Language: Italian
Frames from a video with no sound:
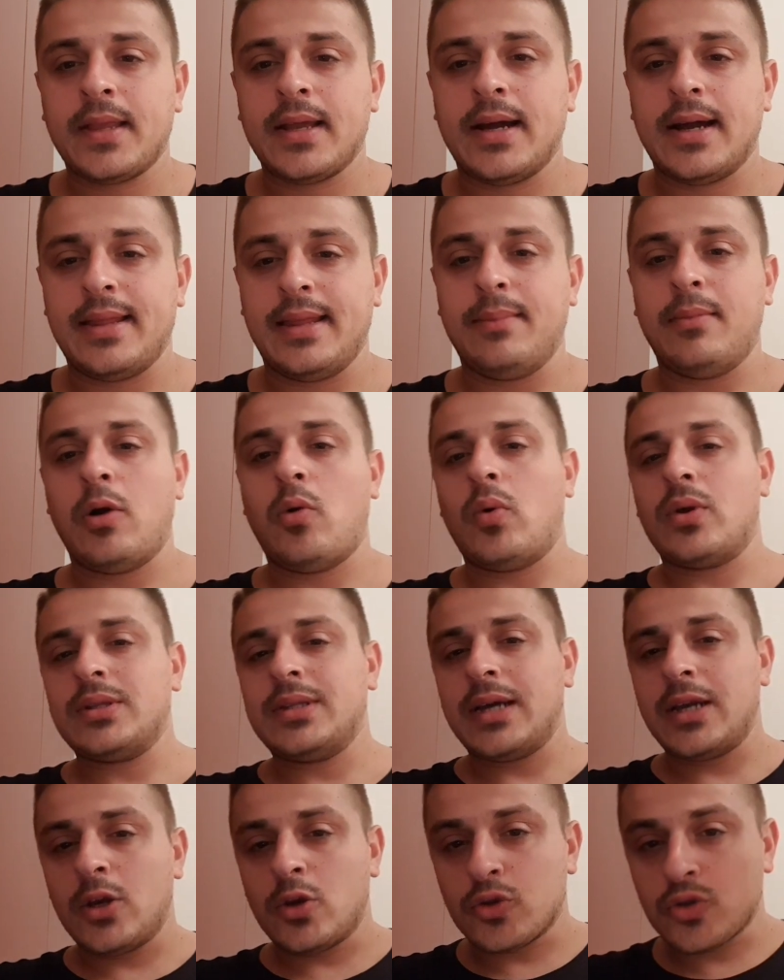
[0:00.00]
andiamo a
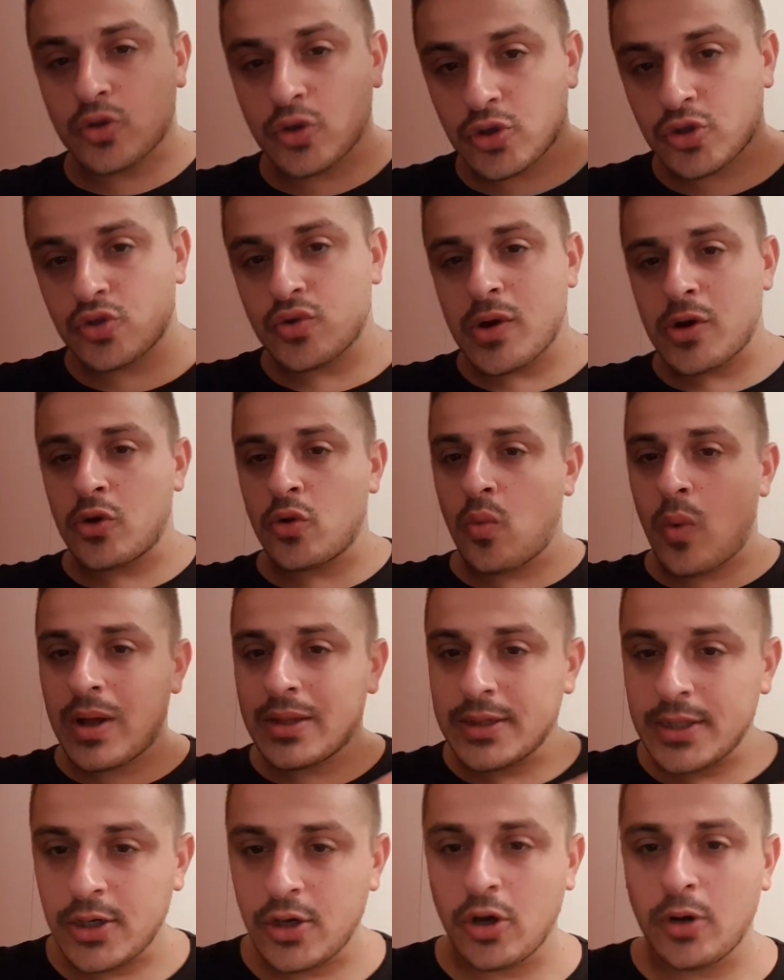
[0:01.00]
guardare lo scorso anno
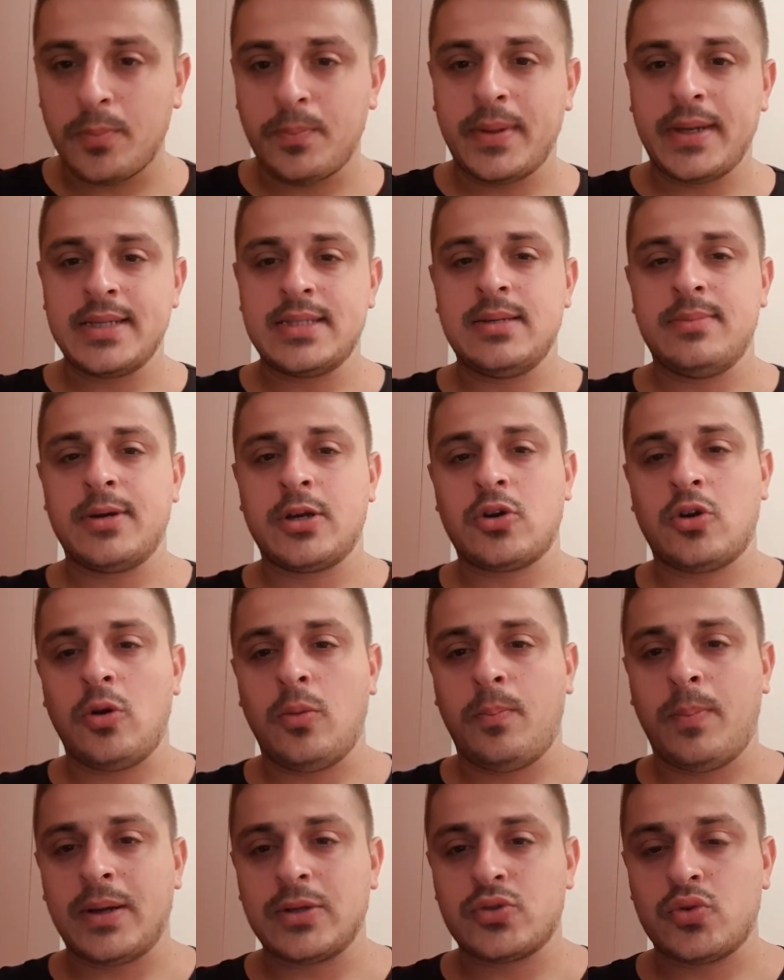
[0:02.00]
quanti gol presi per
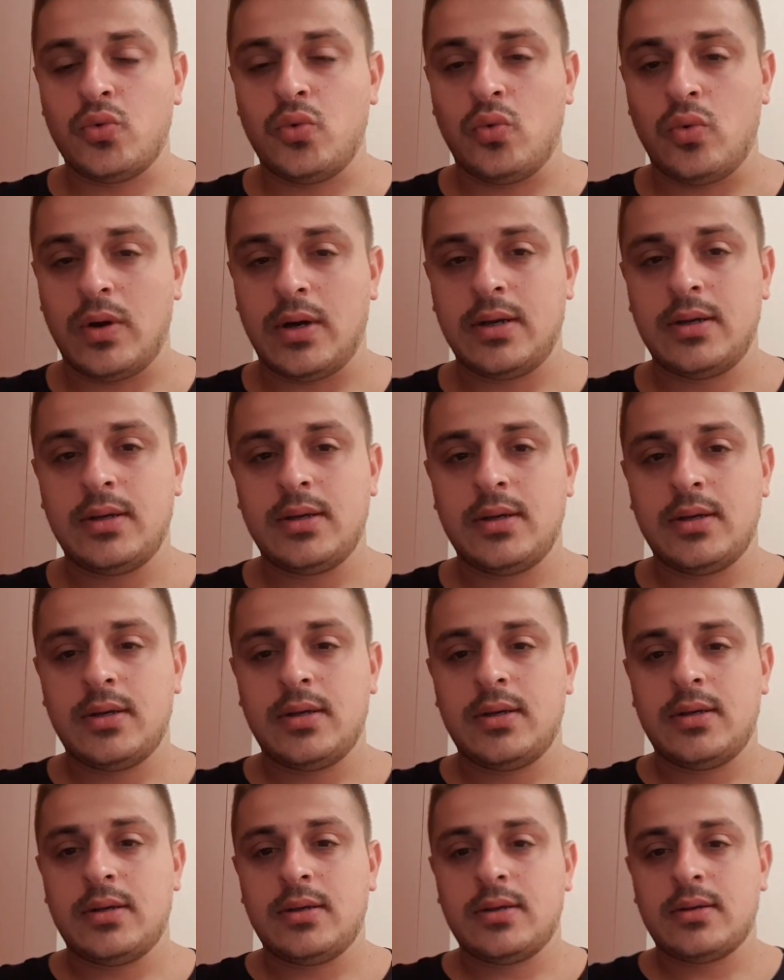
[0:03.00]
colpa sua,
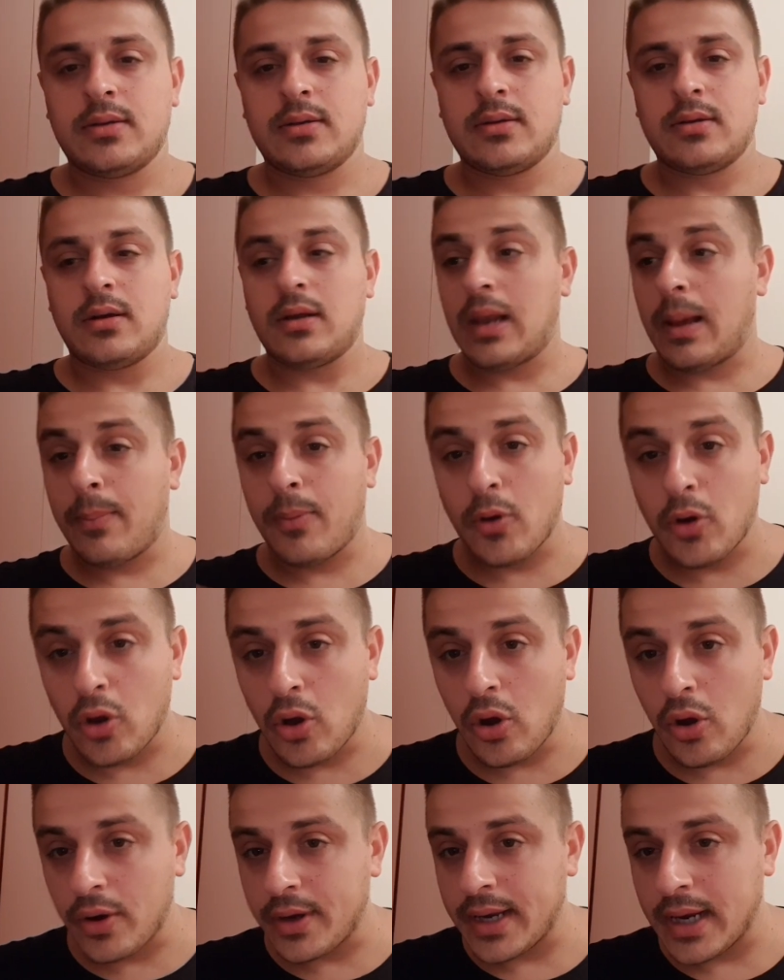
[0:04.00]
la
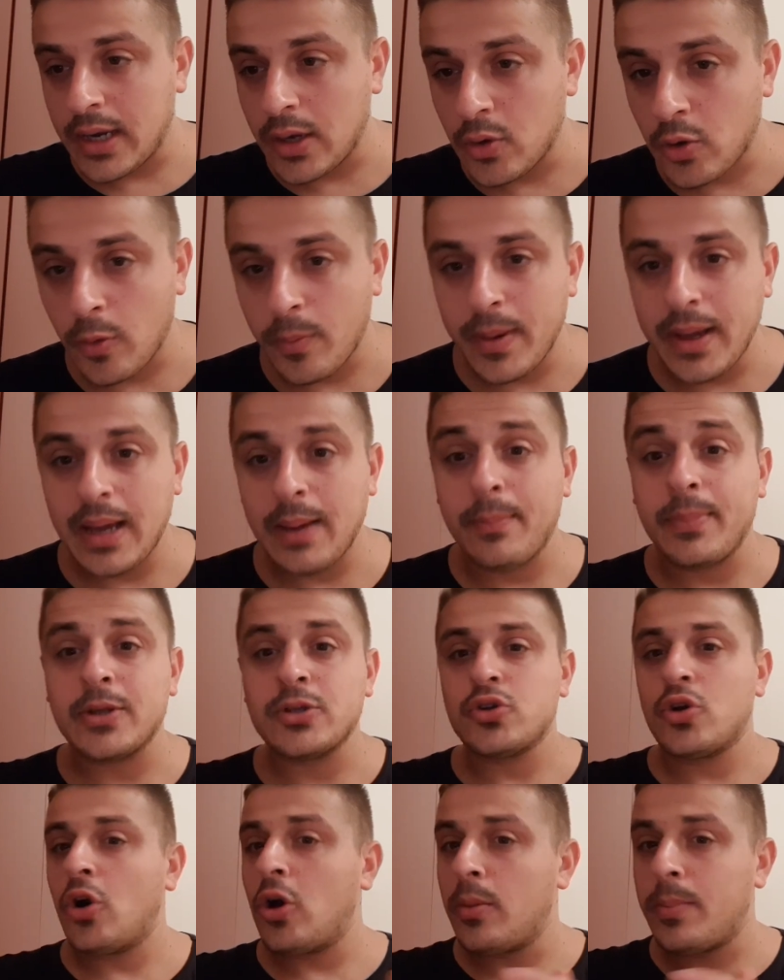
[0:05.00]
Polonia, gli europei, ha
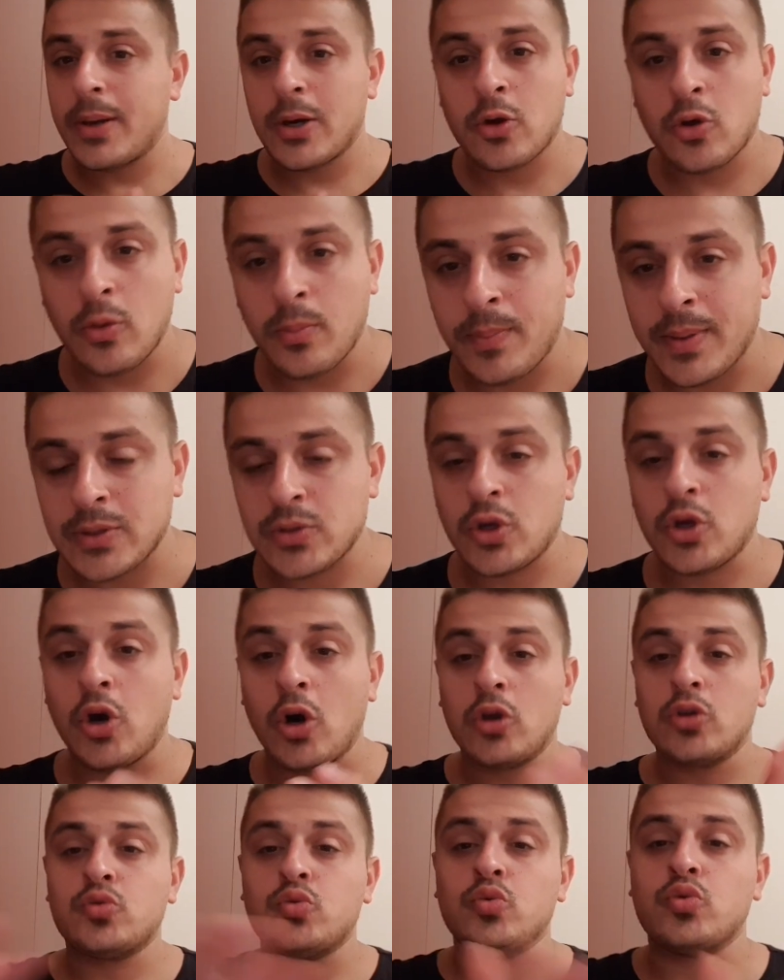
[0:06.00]
preso gol per colpa di
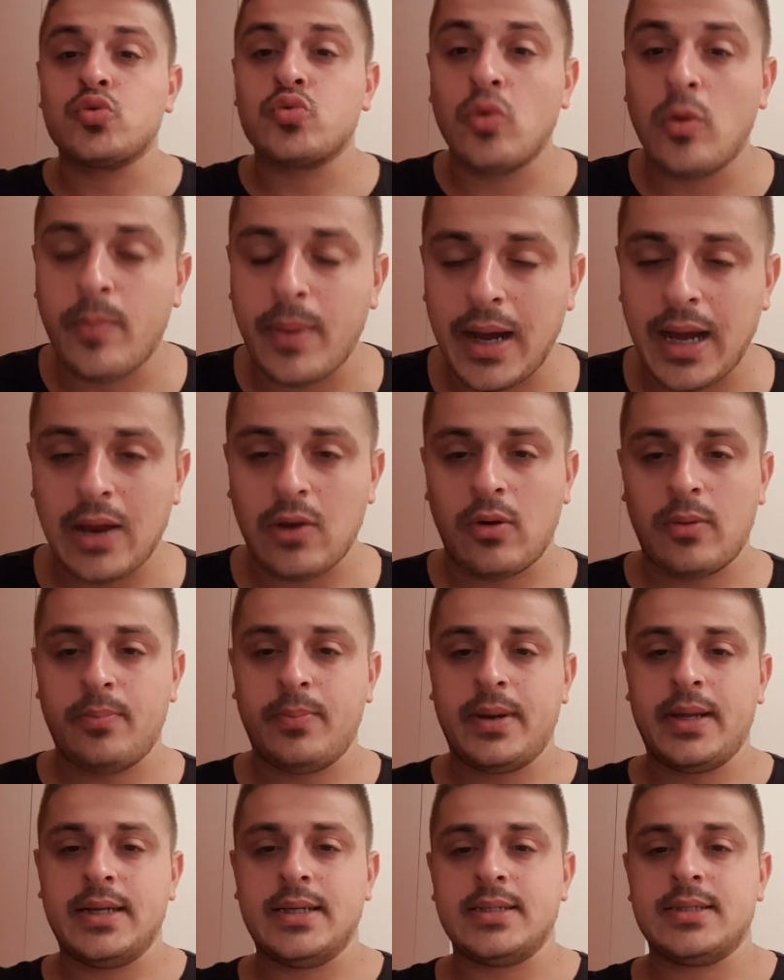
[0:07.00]
gol sul suo palo, ha
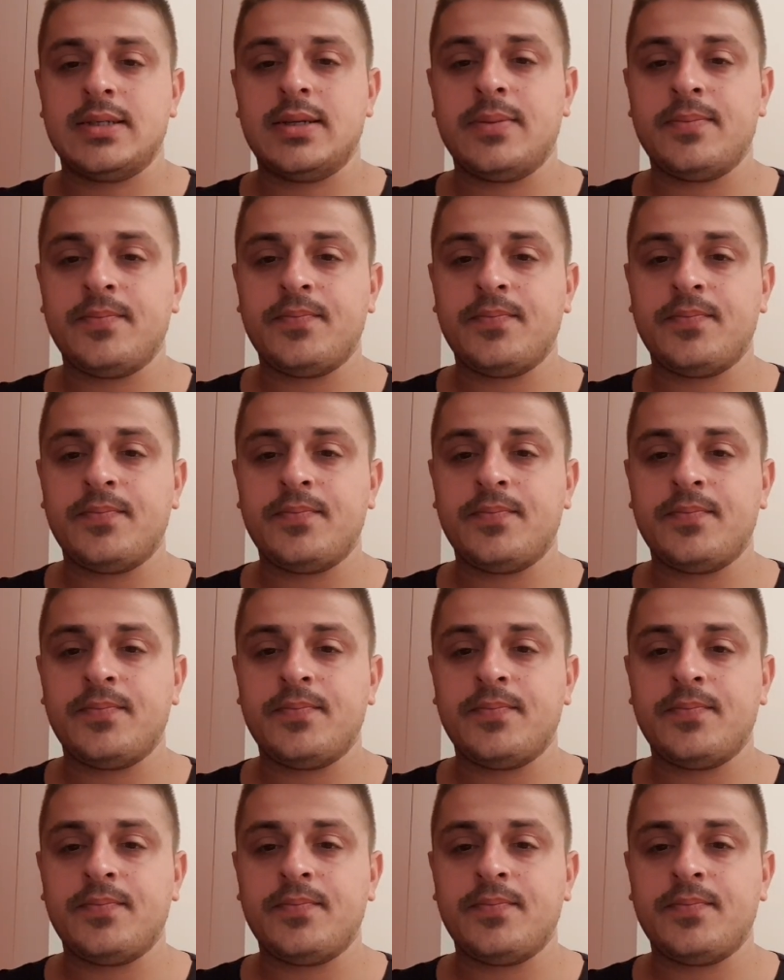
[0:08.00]
preso.